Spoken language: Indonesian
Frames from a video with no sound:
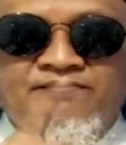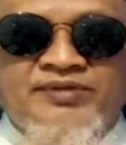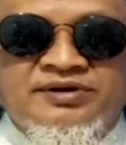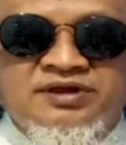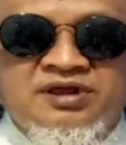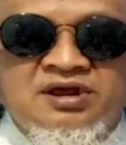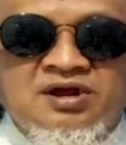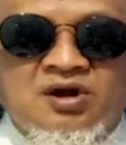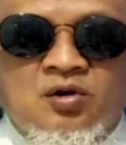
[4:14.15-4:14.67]

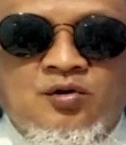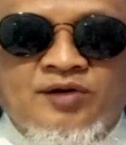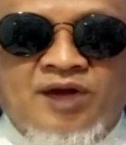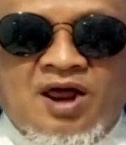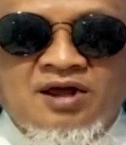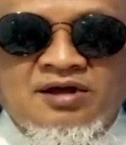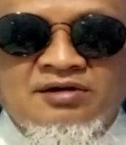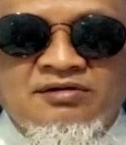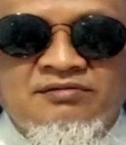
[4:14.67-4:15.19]
pergi ke
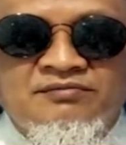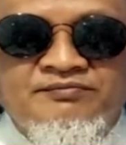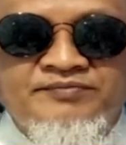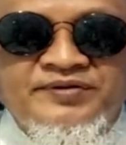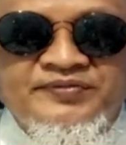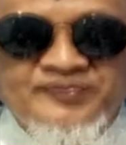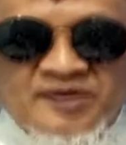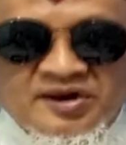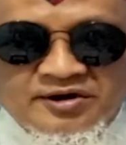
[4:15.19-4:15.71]
orang
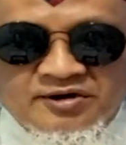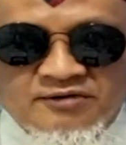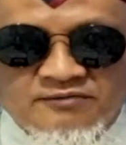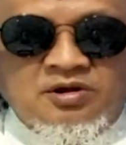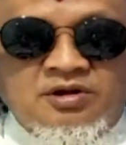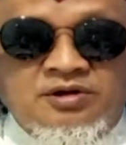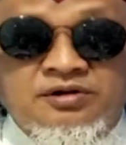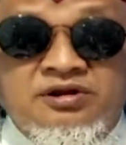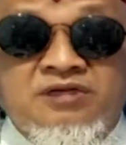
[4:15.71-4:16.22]

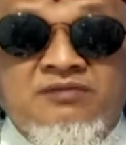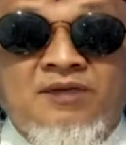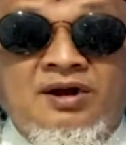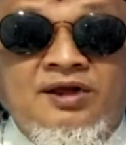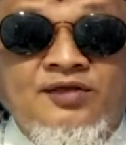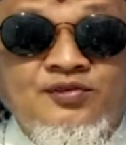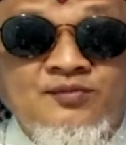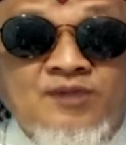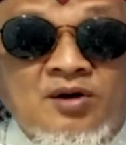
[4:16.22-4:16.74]
pinter.
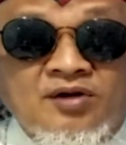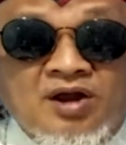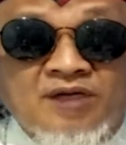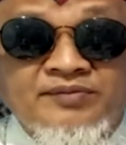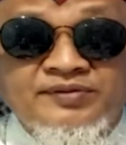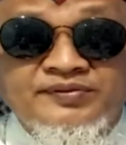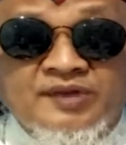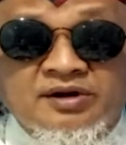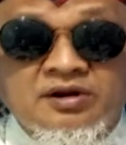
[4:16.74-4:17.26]
Gimana tuh bah orang
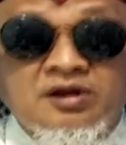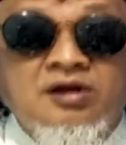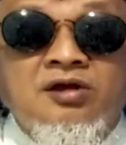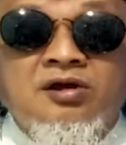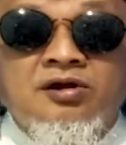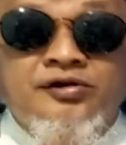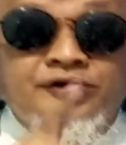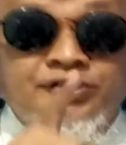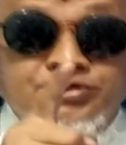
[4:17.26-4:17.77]

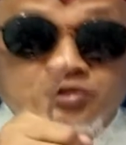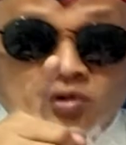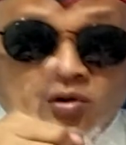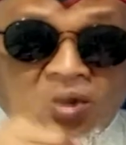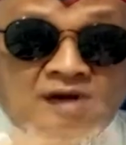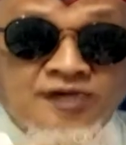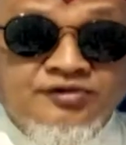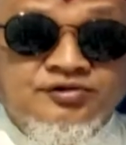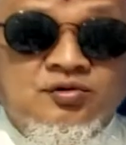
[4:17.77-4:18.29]
pinter? di
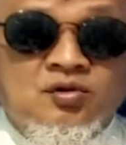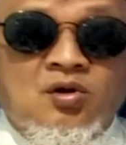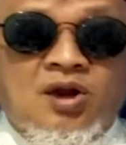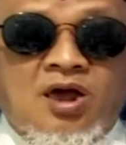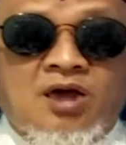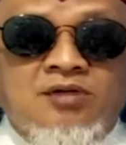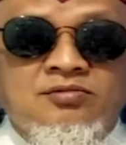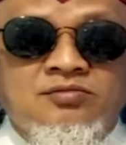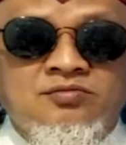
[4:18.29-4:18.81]
sekolah di
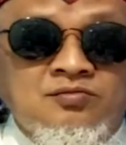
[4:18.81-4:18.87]
sekolah.